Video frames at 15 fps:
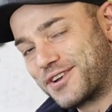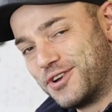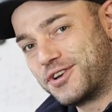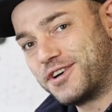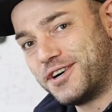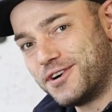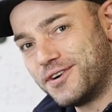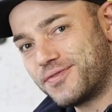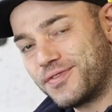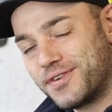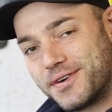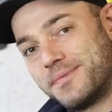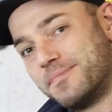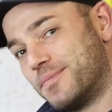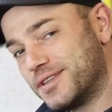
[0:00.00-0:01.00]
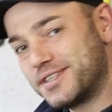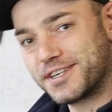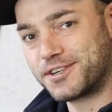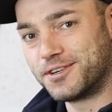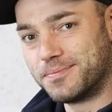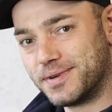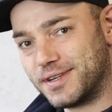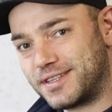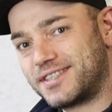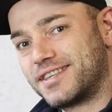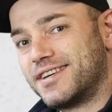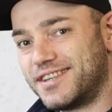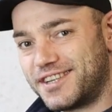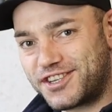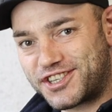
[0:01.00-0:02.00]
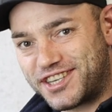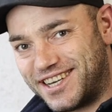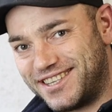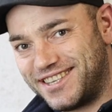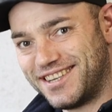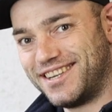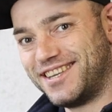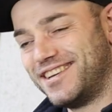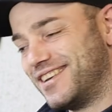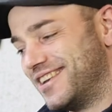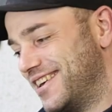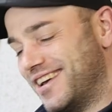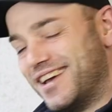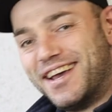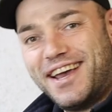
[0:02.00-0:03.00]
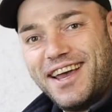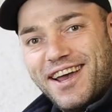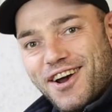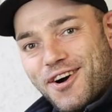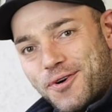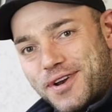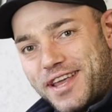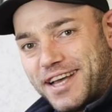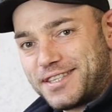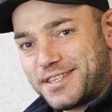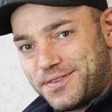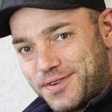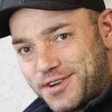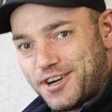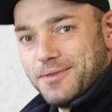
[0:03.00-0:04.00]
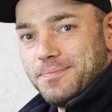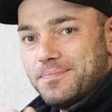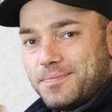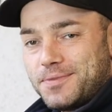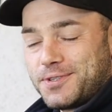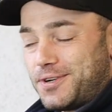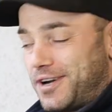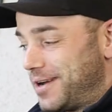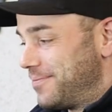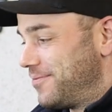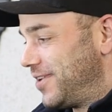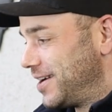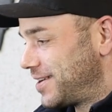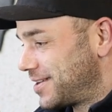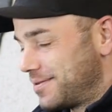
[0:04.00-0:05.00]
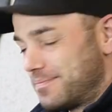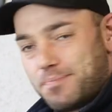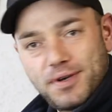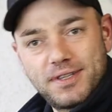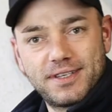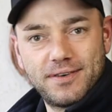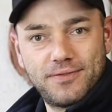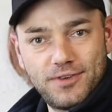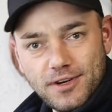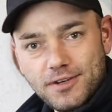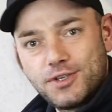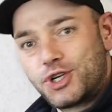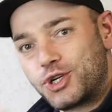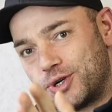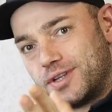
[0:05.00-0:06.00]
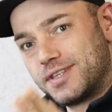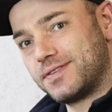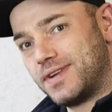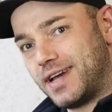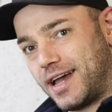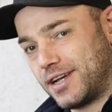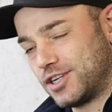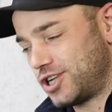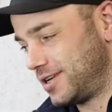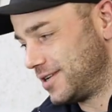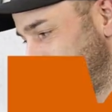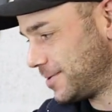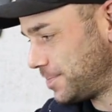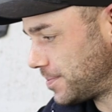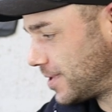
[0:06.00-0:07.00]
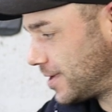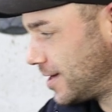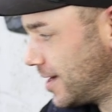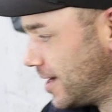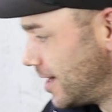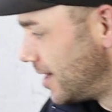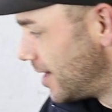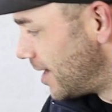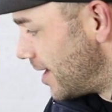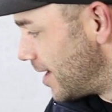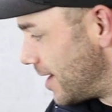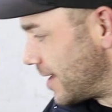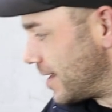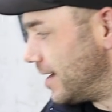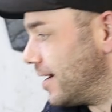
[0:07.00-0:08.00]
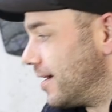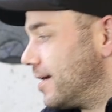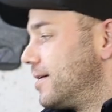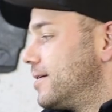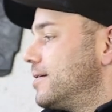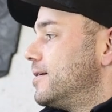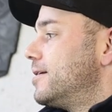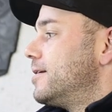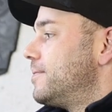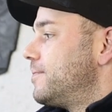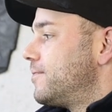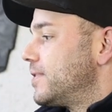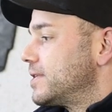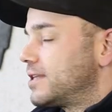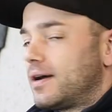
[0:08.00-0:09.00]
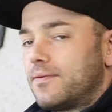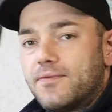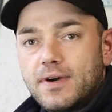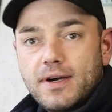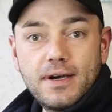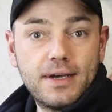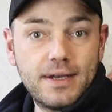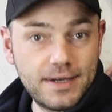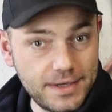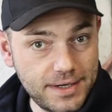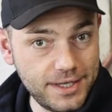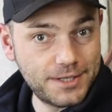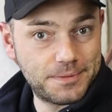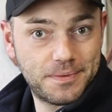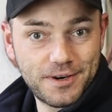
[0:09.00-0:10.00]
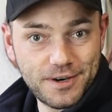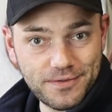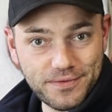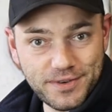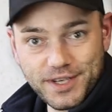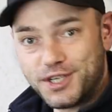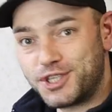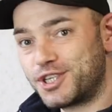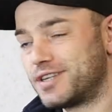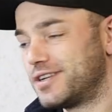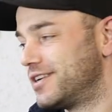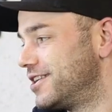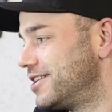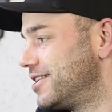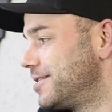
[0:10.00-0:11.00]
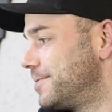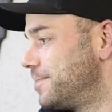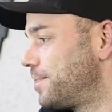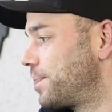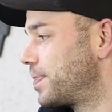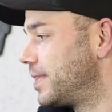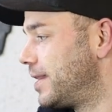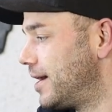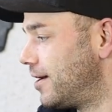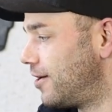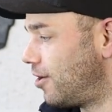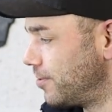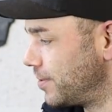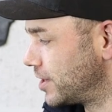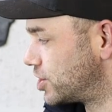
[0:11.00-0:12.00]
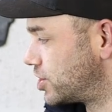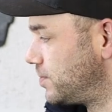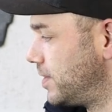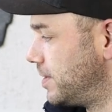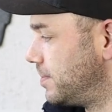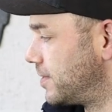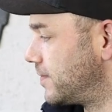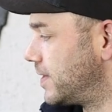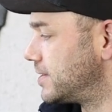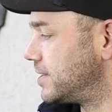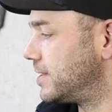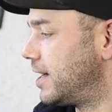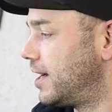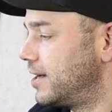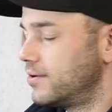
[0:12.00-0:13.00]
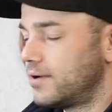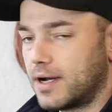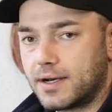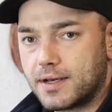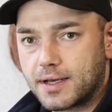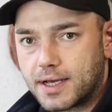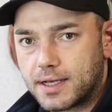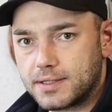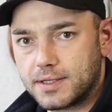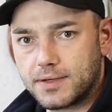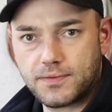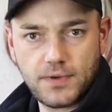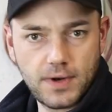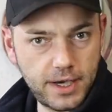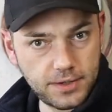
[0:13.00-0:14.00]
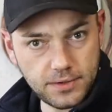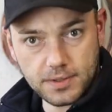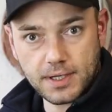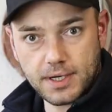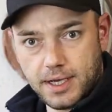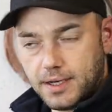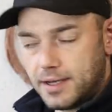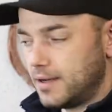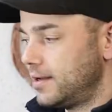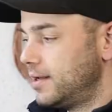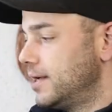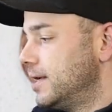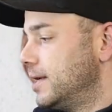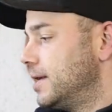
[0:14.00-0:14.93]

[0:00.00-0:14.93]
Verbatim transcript: Glück auf, Bonsai-Kumpels, Sternchen in. Und herzlich willkommen zu einem weiteren Bonsai-Vlog. Schön, dass ihr wieder eingeschaltet habt. Ja, ähm, was haben wir diesmal auf dem Tisch? Ähm, der Orange Dream. Ich weiß nicht, der eine oder andere kann sich vielleicht noch daran erinnern.